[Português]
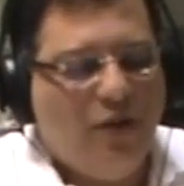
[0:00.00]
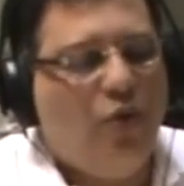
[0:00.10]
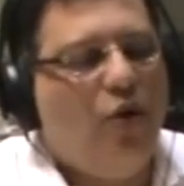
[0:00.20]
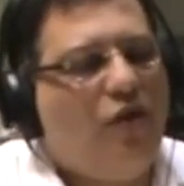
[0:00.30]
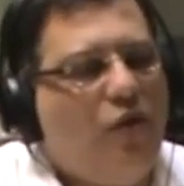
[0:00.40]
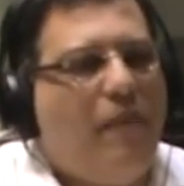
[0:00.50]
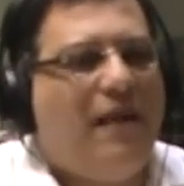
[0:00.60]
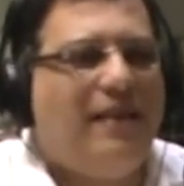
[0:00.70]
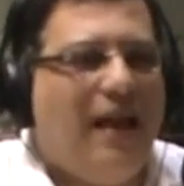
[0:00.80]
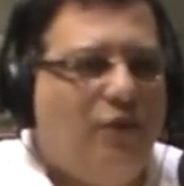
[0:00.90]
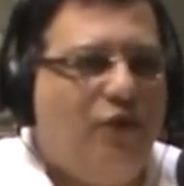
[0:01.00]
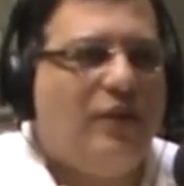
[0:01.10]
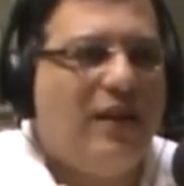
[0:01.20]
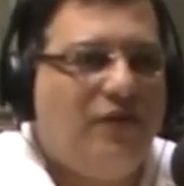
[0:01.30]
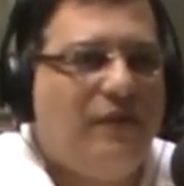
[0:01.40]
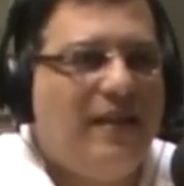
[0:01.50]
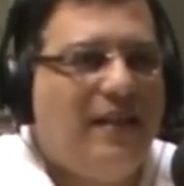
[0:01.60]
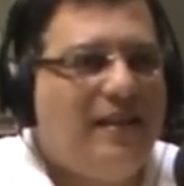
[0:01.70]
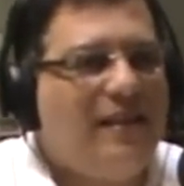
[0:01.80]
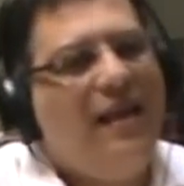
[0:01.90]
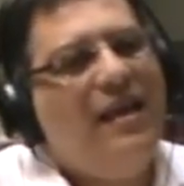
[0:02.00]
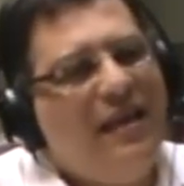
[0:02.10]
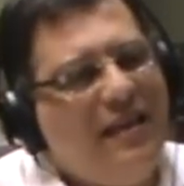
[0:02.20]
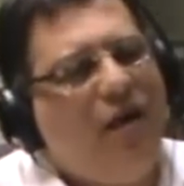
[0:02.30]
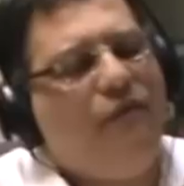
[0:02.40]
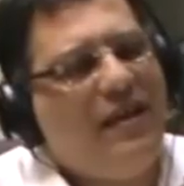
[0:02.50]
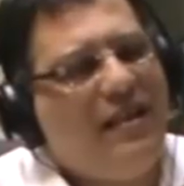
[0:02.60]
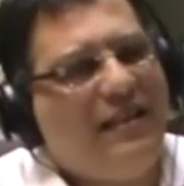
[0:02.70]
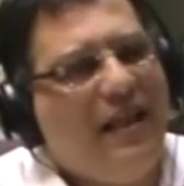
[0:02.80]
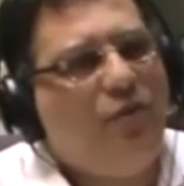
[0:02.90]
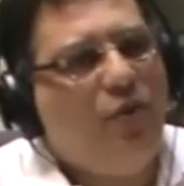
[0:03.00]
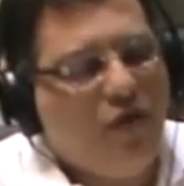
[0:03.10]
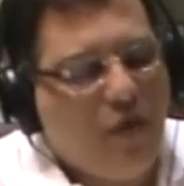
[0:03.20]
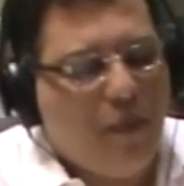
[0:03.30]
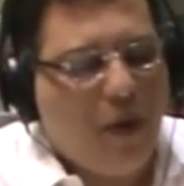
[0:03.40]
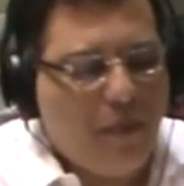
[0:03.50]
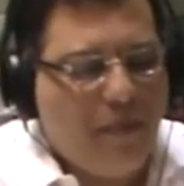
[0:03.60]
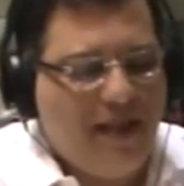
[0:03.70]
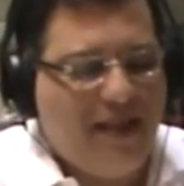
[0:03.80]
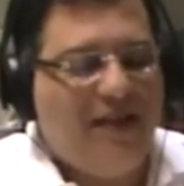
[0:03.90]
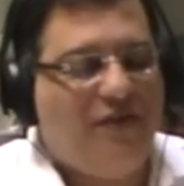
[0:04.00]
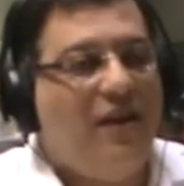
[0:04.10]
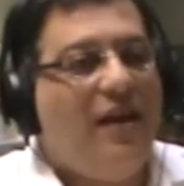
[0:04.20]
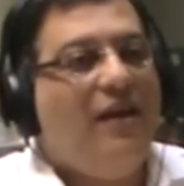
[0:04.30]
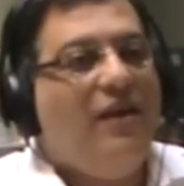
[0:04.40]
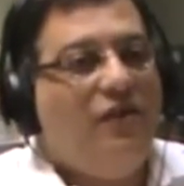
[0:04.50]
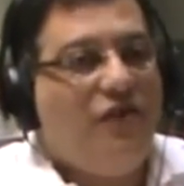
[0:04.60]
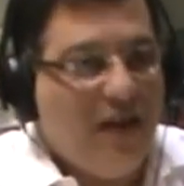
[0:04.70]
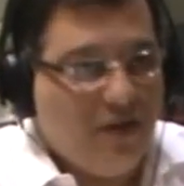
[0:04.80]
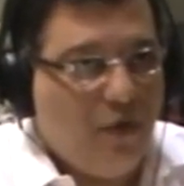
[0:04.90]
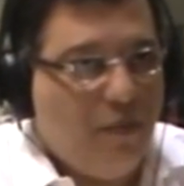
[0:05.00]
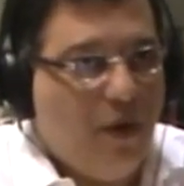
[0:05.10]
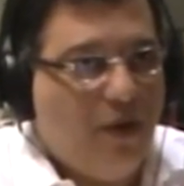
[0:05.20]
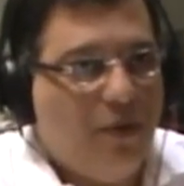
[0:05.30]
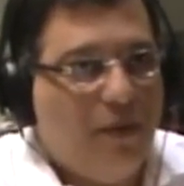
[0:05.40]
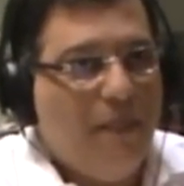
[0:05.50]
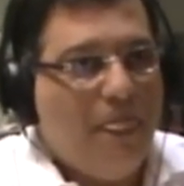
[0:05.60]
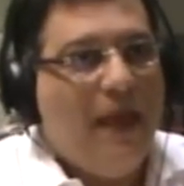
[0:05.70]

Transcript: do nosso passado de outras vidas e talvez até do nosso próprio presente. Jean, tudo pronto?